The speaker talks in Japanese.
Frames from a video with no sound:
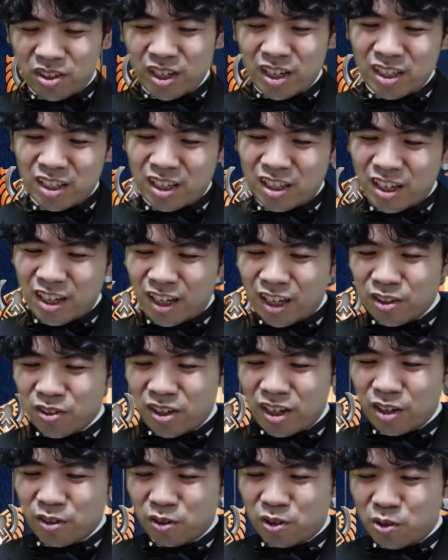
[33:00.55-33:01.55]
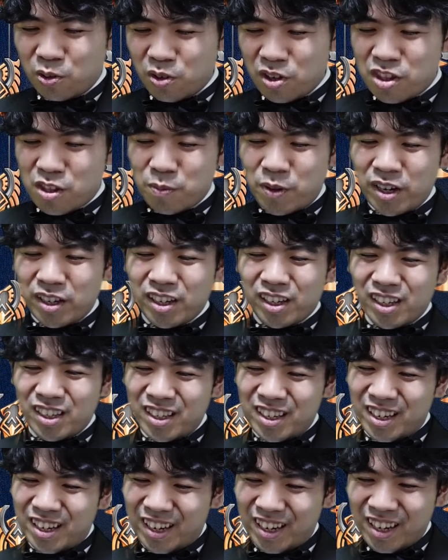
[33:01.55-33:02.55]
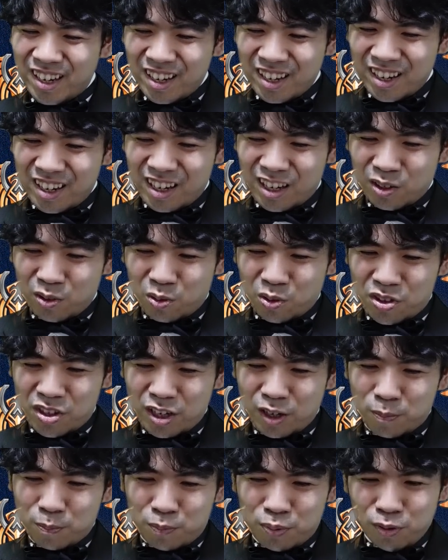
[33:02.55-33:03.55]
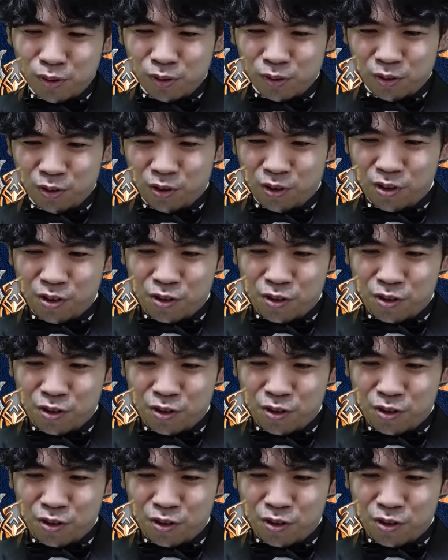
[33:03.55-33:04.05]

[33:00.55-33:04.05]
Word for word: 介で、赤のカード今日1枚だけで、こちらプロの